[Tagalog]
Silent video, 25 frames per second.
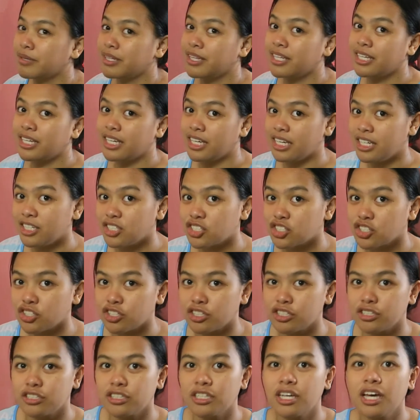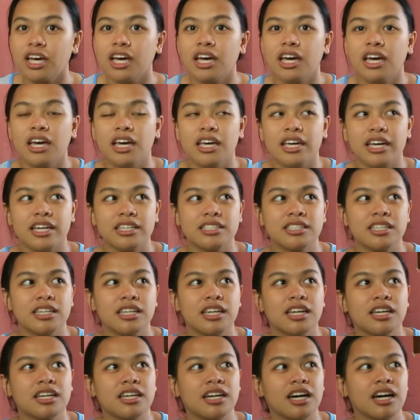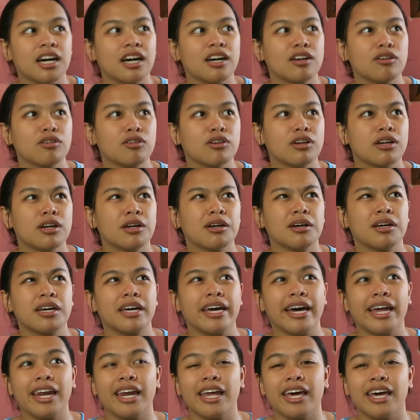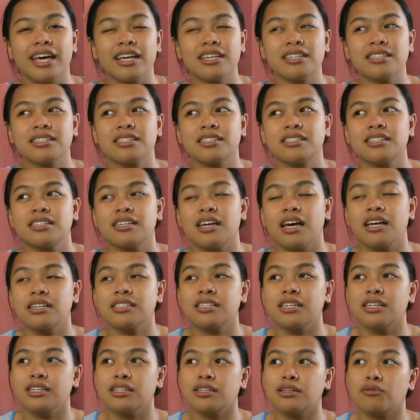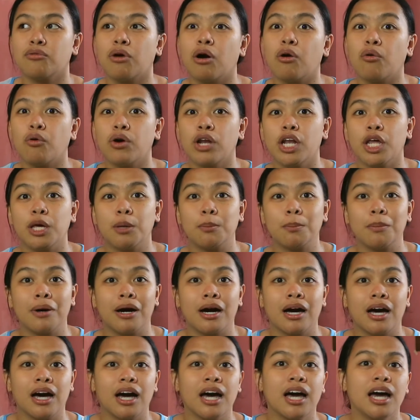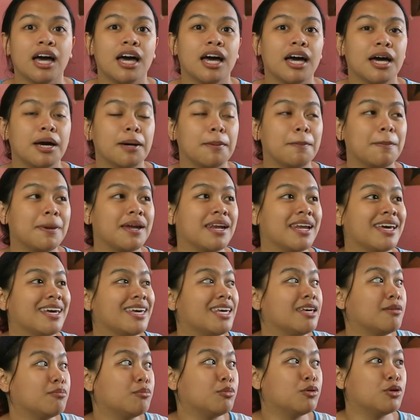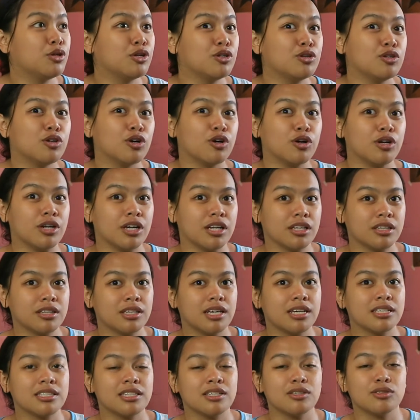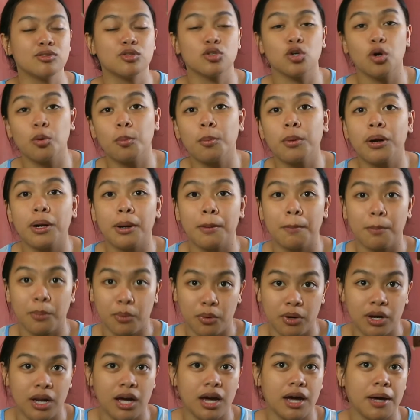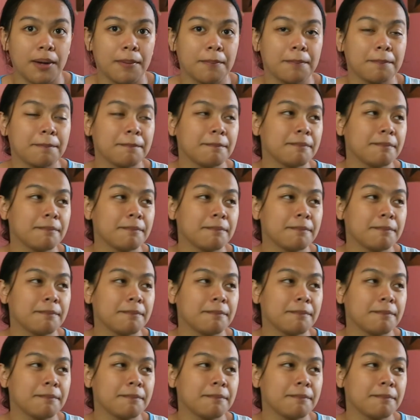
medication kasi nagkakaroon na ng galis as in nawawala yung mga balahibo ni Donut as in sobrang pula.